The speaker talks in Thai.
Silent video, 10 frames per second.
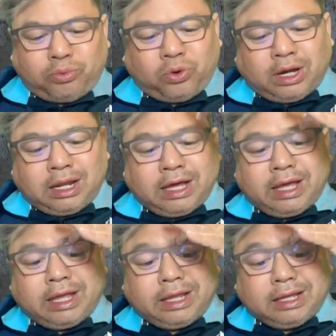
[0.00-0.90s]
ป่วนเลย
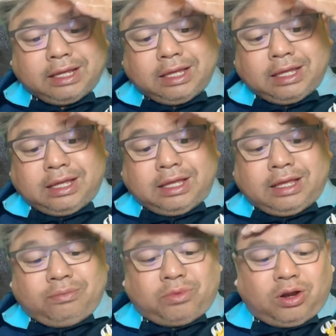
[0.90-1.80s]

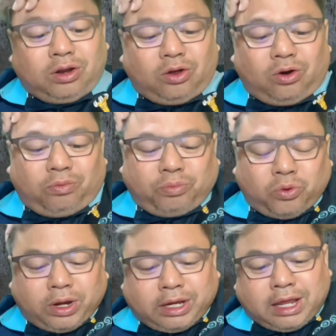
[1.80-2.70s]
บอลโลกป่
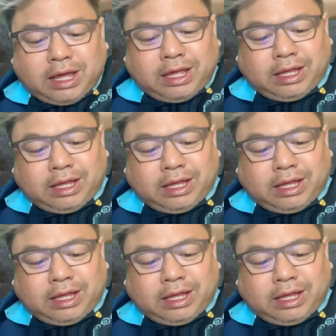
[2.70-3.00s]
วนนะ